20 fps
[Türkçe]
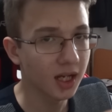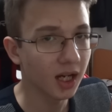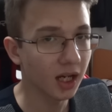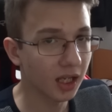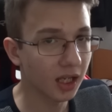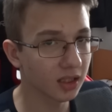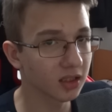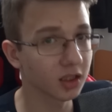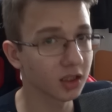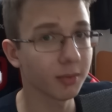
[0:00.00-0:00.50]

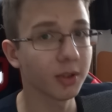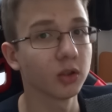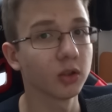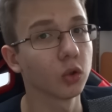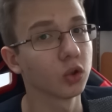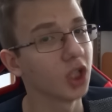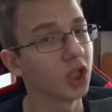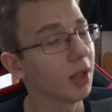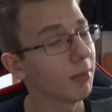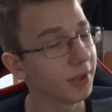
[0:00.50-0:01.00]
Ayrıca da benim
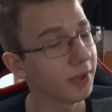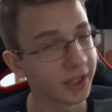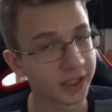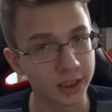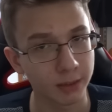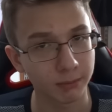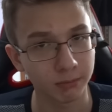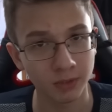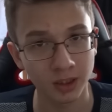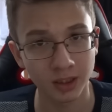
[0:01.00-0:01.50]
sosyal medya
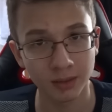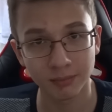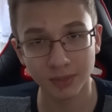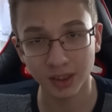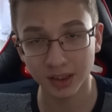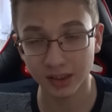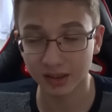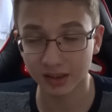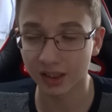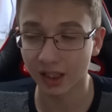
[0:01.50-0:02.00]

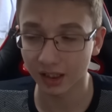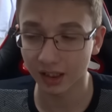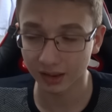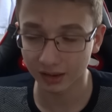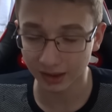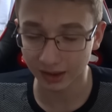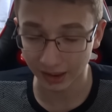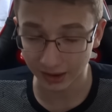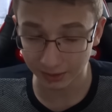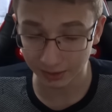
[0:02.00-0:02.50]
hesaplarımdan da, da
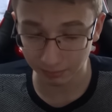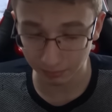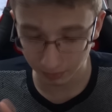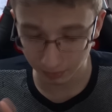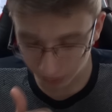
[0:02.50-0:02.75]
takip...